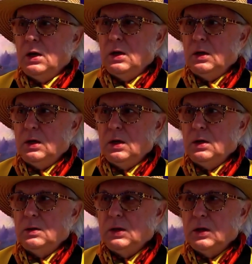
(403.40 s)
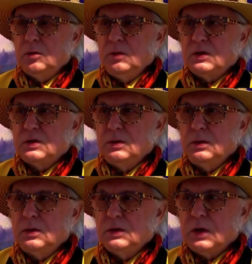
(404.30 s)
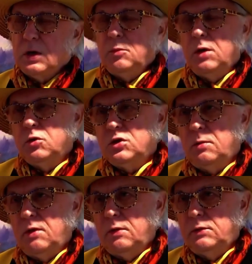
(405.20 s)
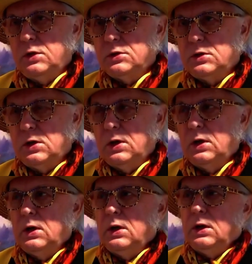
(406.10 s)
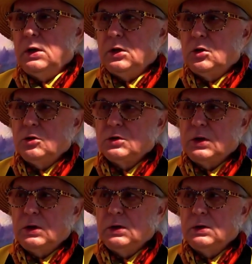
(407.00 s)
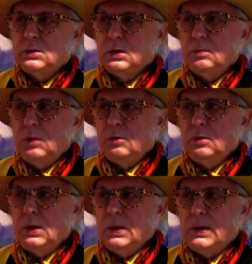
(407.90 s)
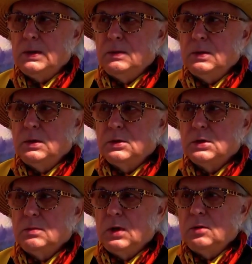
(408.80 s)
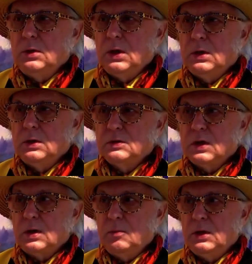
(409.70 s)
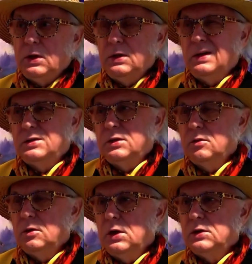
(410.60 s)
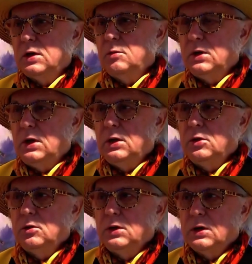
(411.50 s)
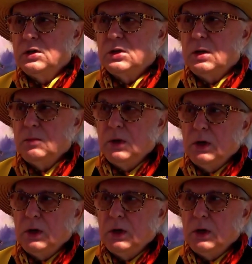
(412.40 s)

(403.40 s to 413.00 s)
E, natomiast y, to jest taka moja potrzeba wewnętrzna. I to, że, że maluję, że maluję sakramentalne, znaczy, no, sakramentalne, no jakieś tam